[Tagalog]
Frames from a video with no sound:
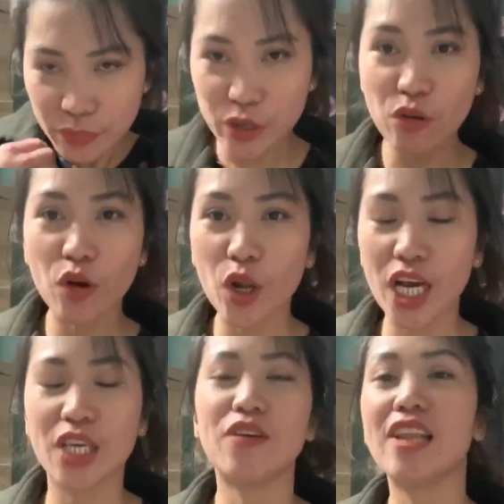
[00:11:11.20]
yung
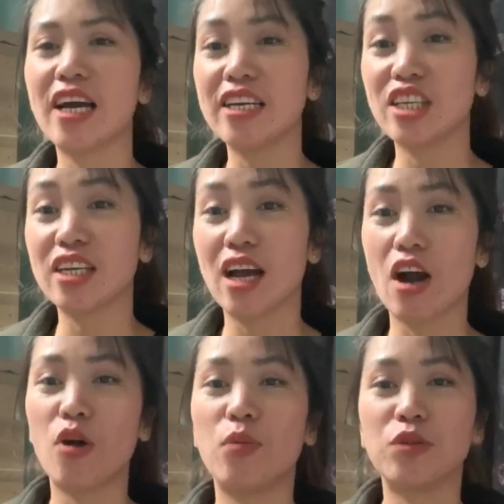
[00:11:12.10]
lang yun, lagi siyang
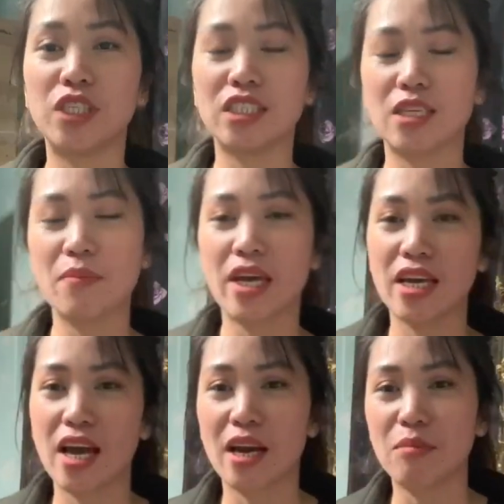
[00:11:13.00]
nakaupo dyan sa
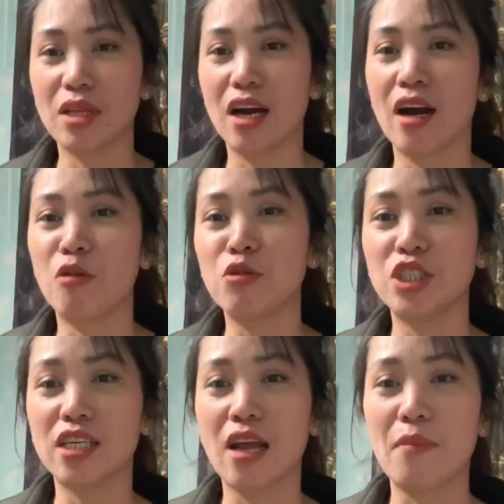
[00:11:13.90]
may harap ng
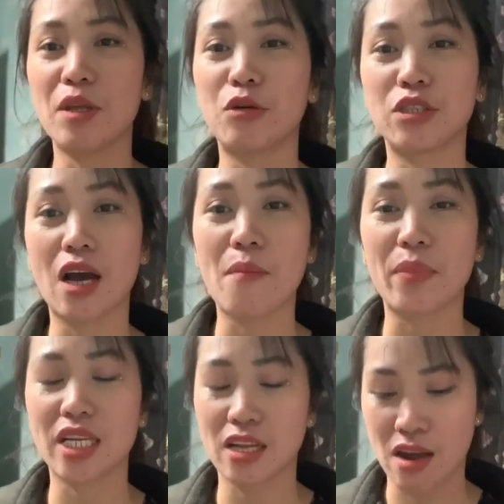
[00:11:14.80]
kungjang namin or sa
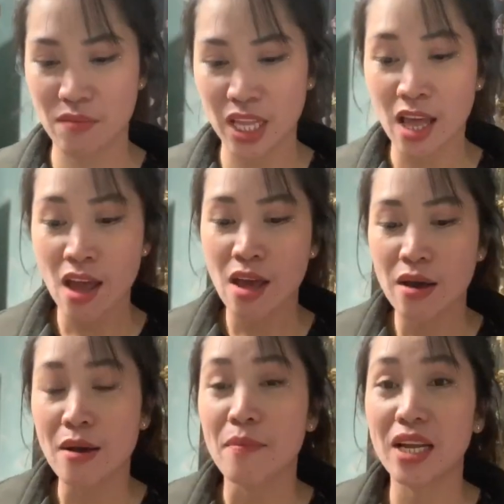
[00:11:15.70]
company namin.
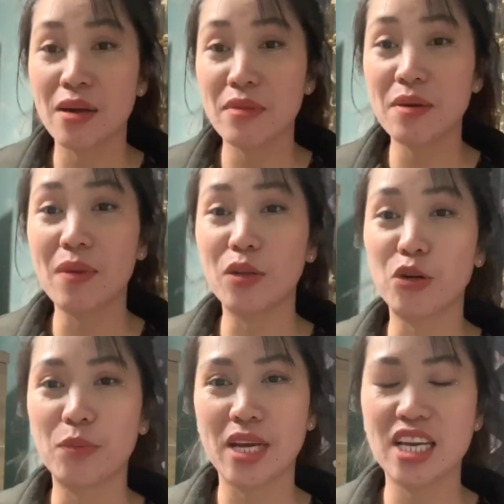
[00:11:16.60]
Malamig man
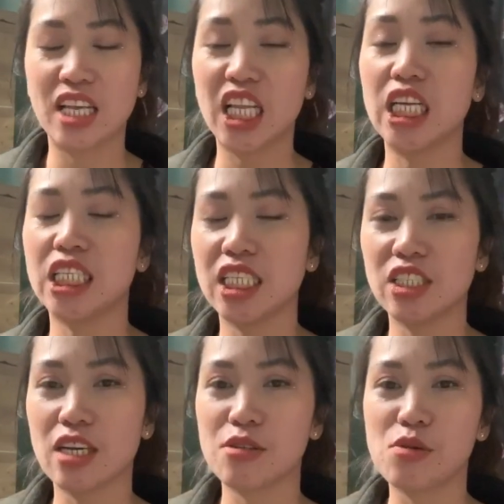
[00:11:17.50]
or mainit andyan
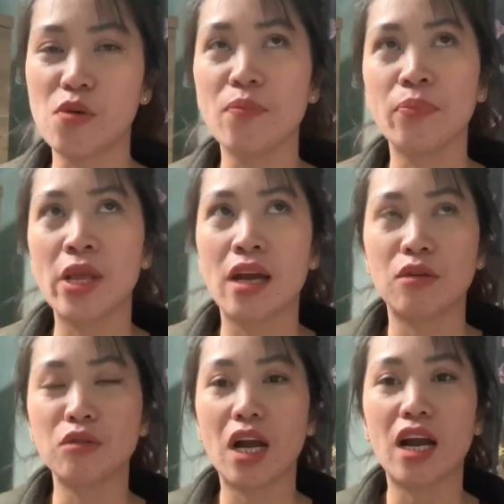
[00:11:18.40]
siya. So,
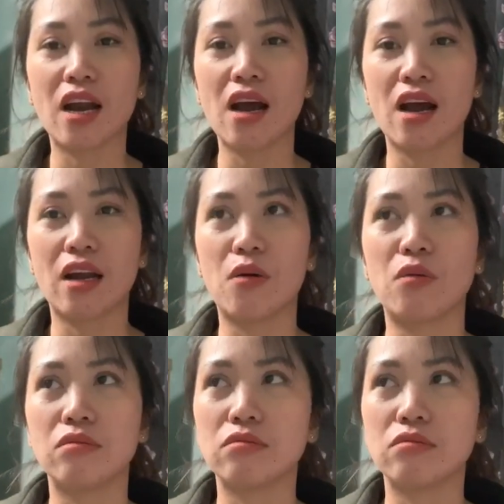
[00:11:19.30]
nung nakaraang araw,